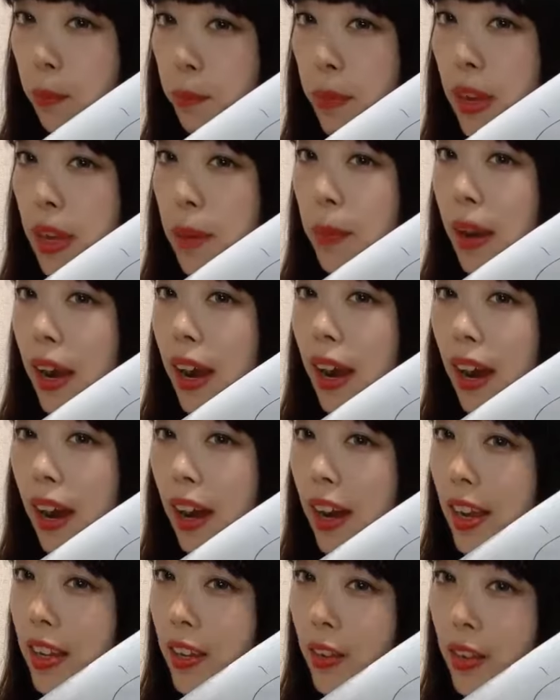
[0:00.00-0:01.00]

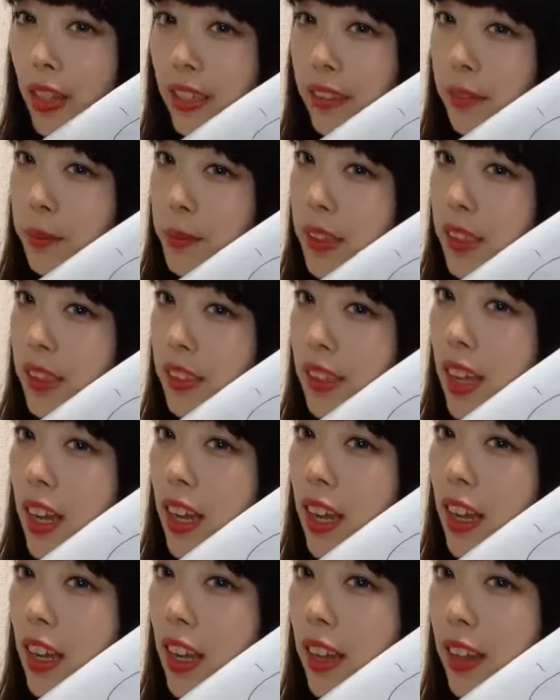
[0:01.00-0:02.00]
バイバイおやすみな
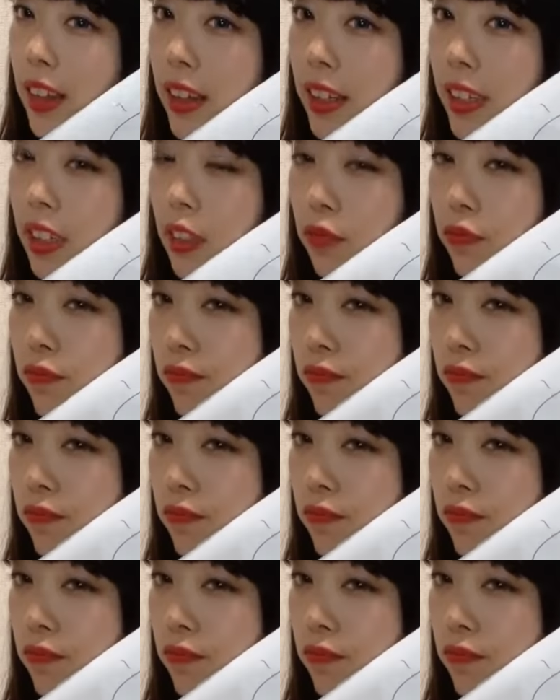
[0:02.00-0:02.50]
さい